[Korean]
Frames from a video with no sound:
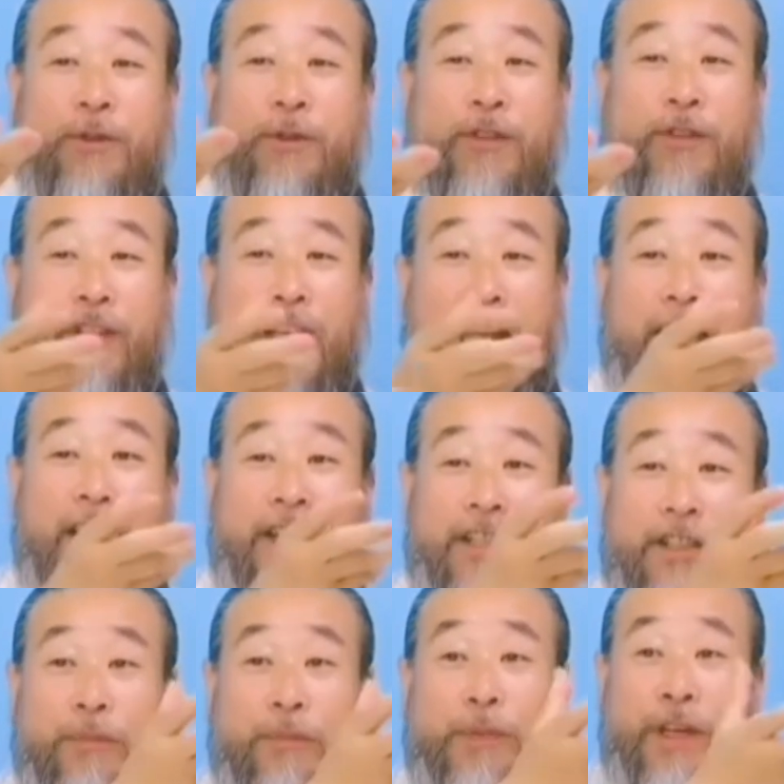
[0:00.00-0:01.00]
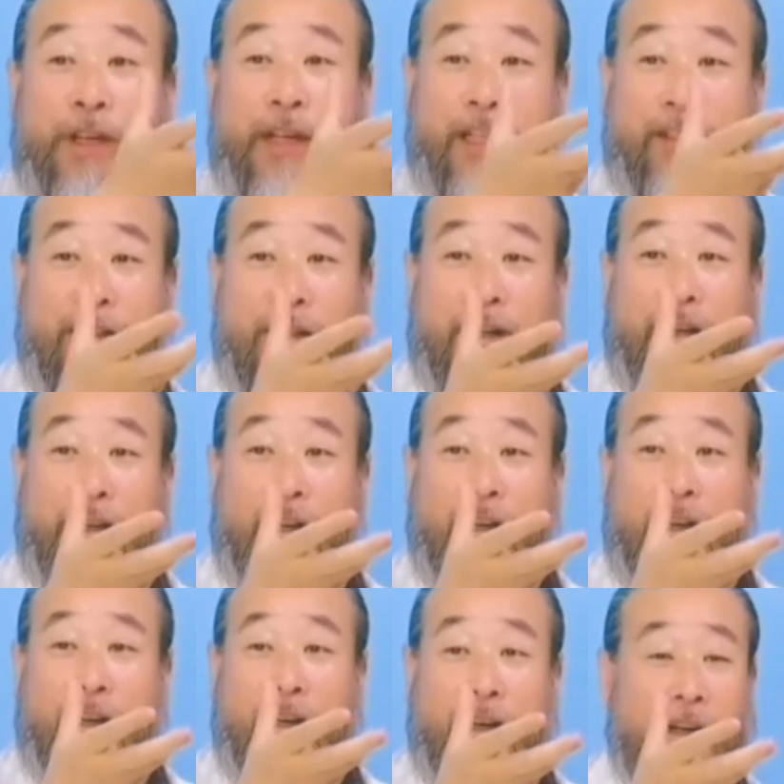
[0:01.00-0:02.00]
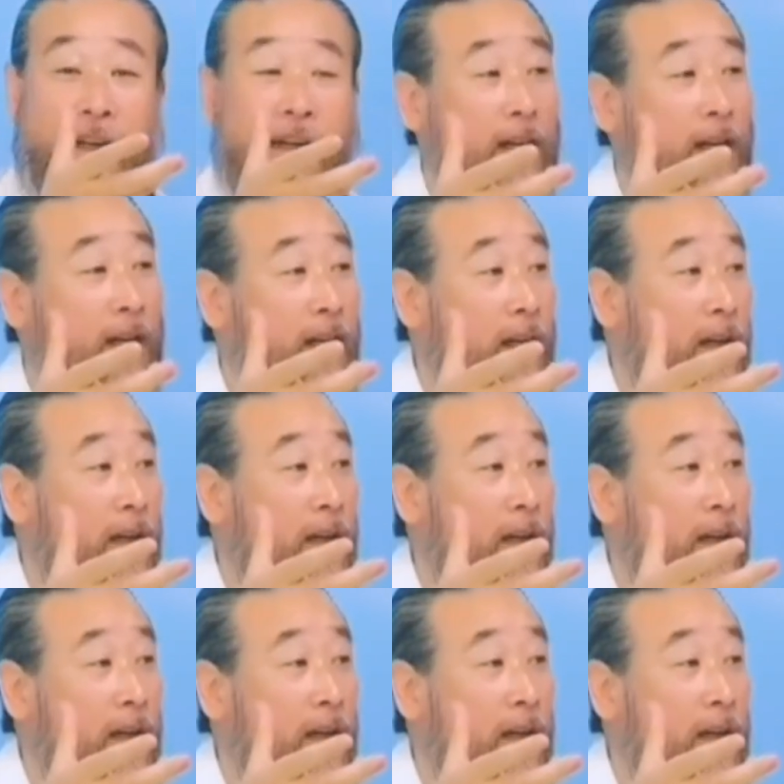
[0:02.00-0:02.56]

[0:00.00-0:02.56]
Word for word: 아주 영스러운 에너지로 변해서